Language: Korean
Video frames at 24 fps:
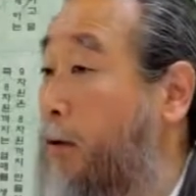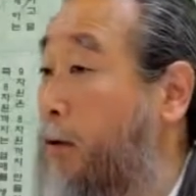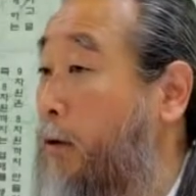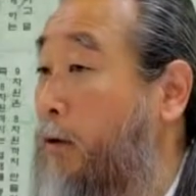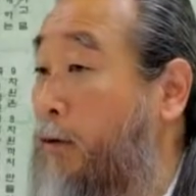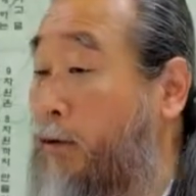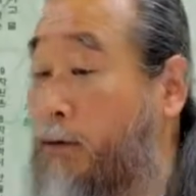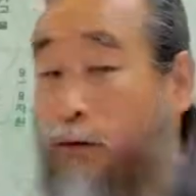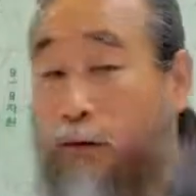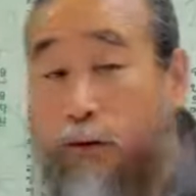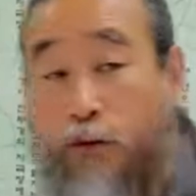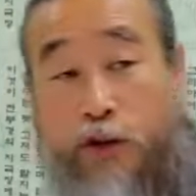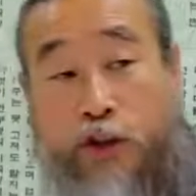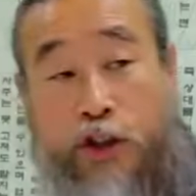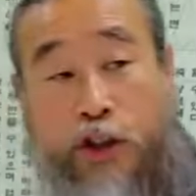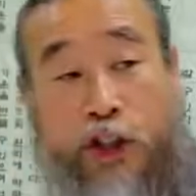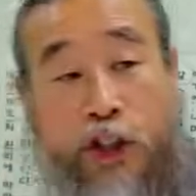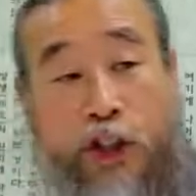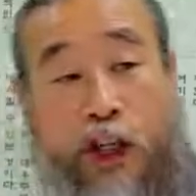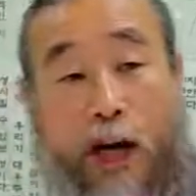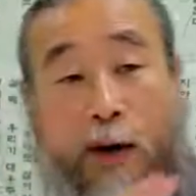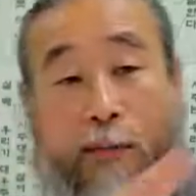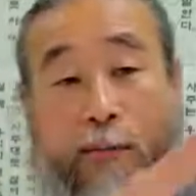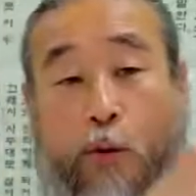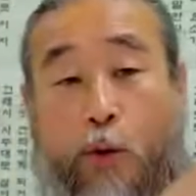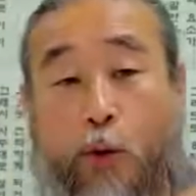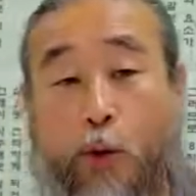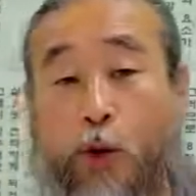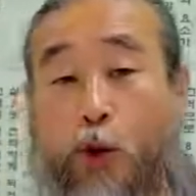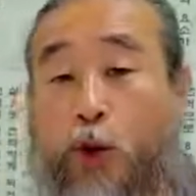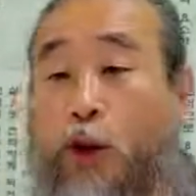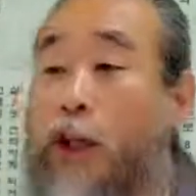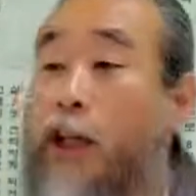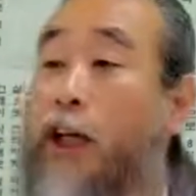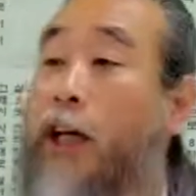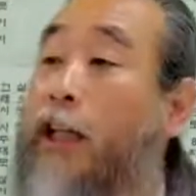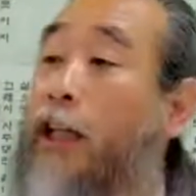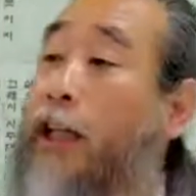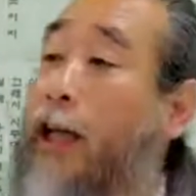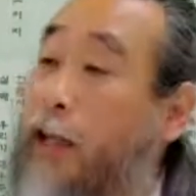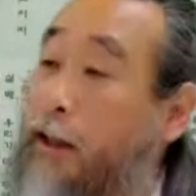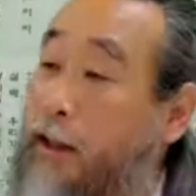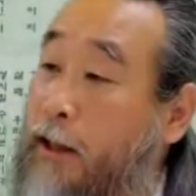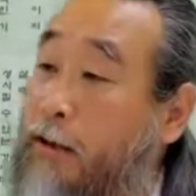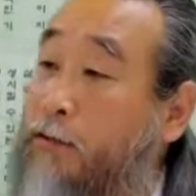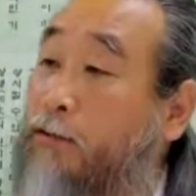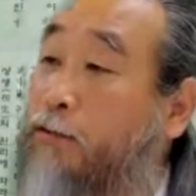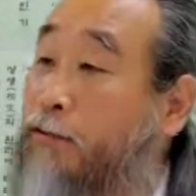그것도 지가 못 쓰니까
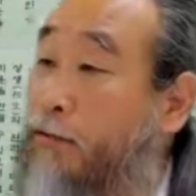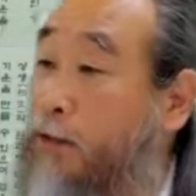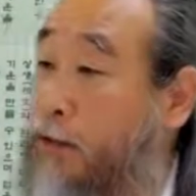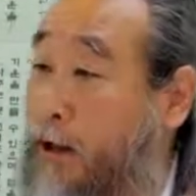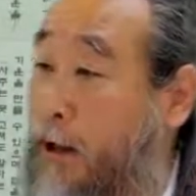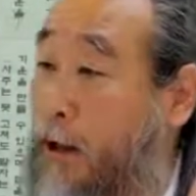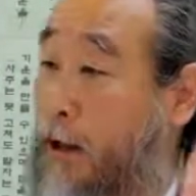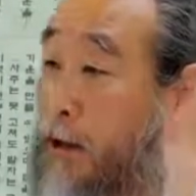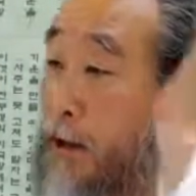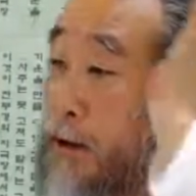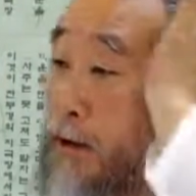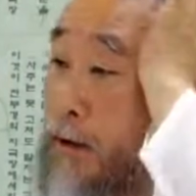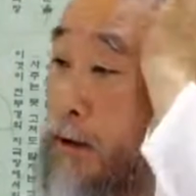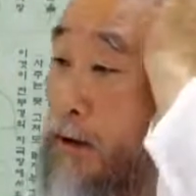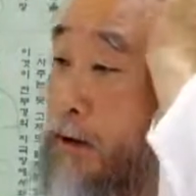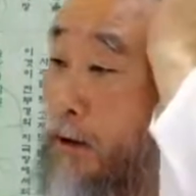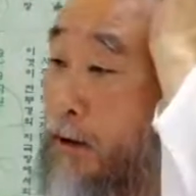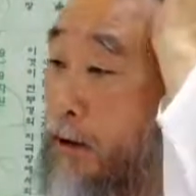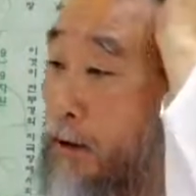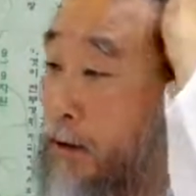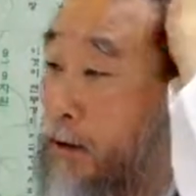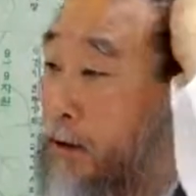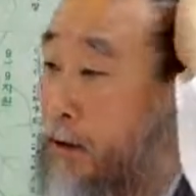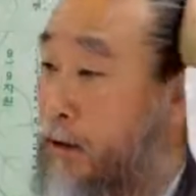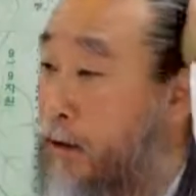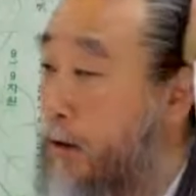내한테 주는 거예요.